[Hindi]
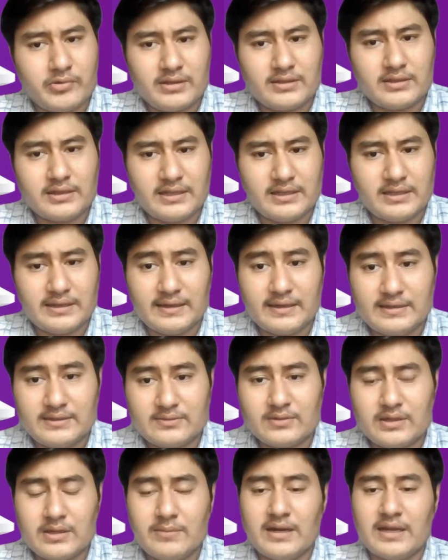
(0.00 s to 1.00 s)
12 के
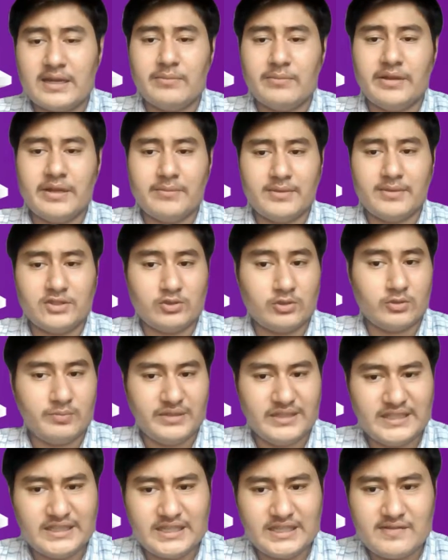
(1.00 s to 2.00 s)
रिलीज़ के बारे में अमेजोन
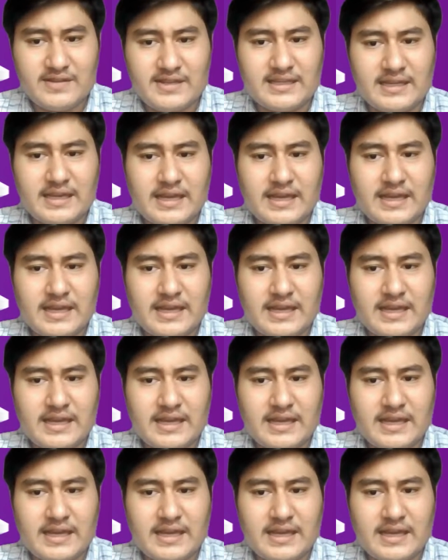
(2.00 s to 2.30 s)
मिनी टीवी